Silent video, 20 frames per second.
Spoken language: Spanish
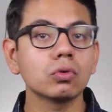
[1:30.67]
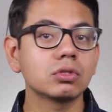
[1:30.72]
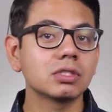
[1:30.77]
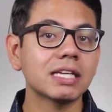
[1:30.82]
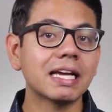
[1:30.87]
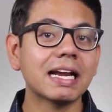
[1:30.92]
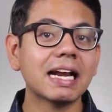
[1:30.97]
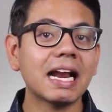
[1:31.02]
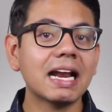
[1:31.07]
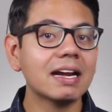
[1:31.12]

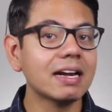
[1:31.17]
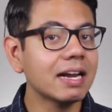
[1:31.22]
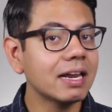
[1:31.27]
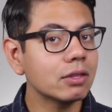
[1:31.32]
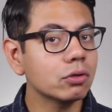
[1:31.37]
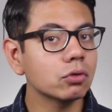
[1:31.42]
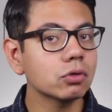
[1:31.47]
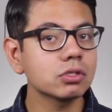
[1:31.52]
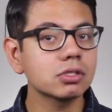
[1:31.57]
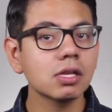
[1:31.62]
usar
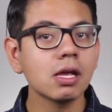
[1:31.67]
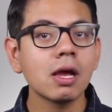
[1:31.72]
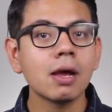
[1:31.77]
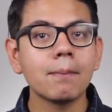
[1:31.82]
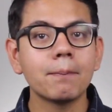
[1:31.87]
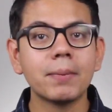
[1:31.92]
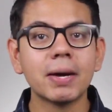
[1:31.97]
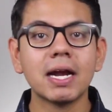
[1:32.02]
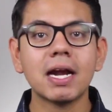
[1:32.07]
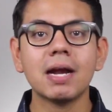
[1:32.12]
Redux
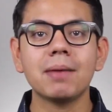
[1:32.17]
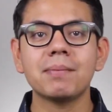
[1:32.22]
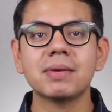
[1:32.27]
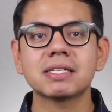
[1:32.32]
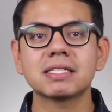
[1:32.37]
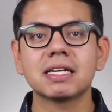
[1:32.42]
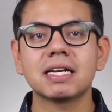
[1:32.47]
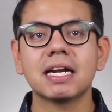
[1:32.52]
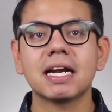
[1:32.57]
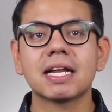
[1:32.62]
para
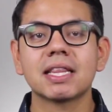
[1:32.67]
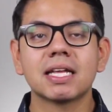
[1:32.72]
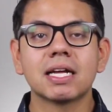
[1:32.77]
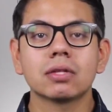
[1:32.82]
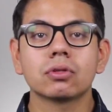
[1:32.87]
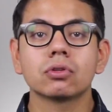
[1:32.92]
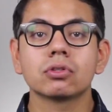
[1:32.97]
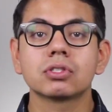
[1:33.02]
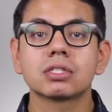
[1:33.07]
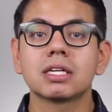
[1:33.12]
almacenar
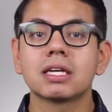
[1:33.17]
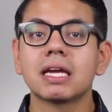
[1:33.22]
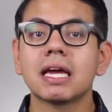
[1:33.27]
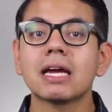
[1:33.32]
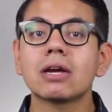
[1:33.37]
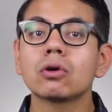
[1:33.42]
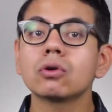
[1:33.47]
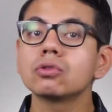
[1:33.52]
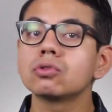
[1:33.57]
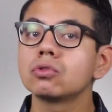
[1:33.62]
datos
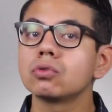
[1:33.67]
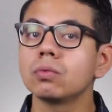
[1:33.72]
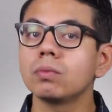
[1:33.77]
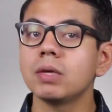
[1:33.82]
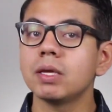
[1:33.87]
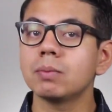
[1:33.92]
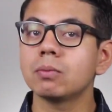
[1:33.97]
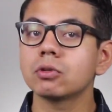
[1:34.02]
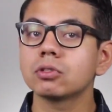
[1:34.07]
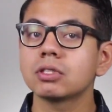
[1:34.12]
que
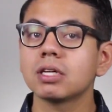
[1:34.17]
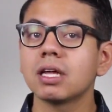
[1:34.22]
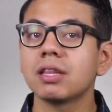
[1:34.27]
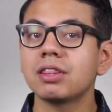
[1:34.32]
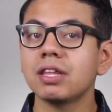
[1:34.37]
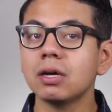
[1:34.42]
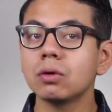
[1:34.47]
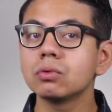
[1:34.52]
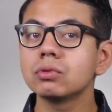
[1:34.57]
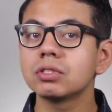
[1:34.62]
consumimos
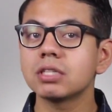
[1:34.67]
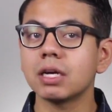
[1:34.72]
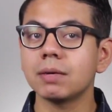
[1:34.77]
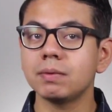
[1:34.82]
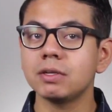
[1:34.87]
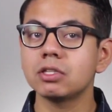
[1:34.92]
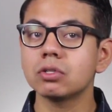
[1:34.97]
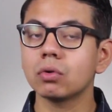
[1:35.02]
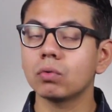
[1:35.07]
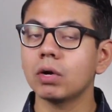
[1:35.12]
de un
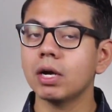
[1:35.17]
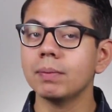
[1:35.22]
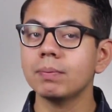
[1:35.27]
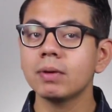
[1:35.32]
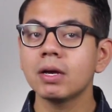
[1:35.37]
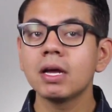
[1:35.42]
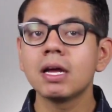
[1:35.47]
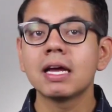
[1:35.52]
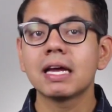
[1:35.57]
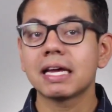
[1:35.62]
servicio
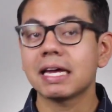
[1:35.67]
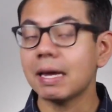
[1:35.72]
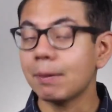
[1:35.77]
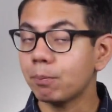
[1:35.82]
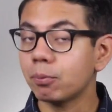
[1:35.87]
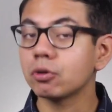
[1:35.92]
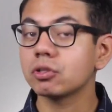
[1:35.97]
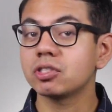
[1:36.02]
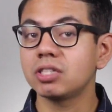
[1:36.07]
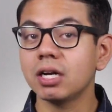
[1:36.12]
web que
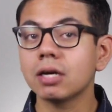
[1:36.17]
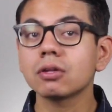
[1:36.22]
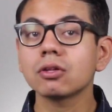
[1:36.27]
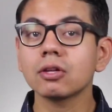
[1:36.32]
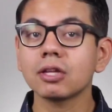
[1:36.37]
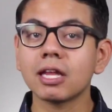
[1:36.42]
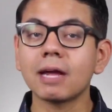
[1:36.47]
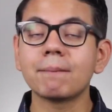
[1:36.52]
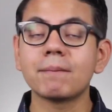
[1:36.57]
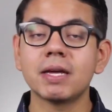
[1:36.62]
por
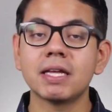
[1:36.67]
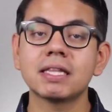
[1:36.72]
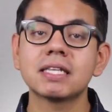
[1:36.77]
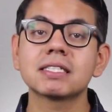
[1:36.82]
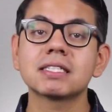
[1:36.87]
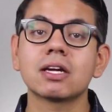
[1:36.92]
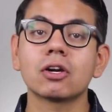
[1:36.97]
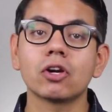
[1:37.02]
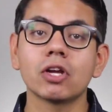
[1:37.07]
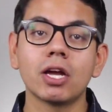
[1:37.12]
cierto también
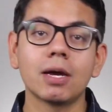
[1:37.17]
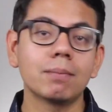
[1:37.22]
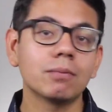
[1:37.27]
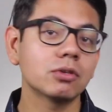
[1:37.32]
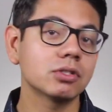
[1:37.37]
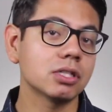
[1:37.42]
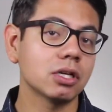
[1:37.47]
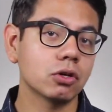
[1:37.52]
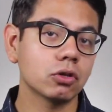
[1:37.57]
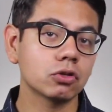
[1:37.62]

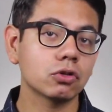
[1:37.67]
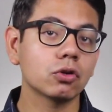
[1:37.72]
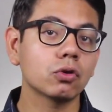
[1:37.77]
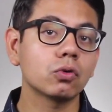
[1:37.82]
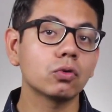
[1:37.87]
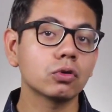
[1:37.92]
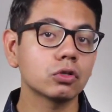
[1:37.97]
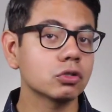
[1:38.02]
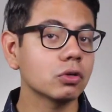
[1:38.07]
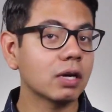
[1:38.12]
desarrollamos en
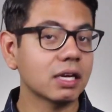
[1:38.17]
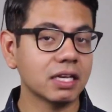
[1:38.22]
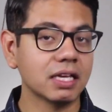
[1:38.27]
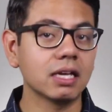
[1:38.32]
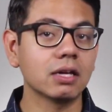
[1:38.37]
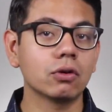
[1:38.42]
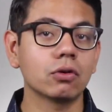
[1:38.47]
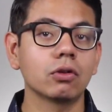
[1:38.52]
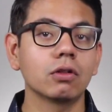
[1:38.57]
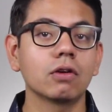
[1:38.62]
otro curso
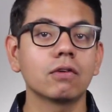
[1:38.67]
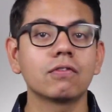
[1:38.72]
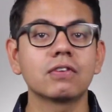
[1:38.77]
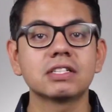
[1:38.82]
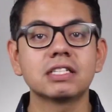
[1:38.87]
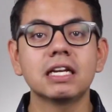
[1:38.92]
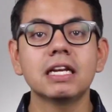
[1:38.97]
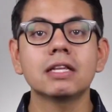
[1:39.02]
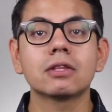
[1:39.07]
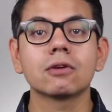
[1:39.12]
aquí en Código
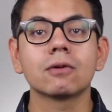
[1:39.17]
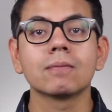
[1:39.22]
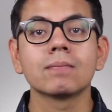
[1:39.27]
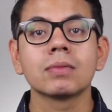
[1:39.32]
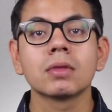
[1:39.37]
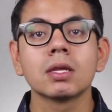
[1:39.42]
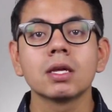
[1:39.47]
Facilito.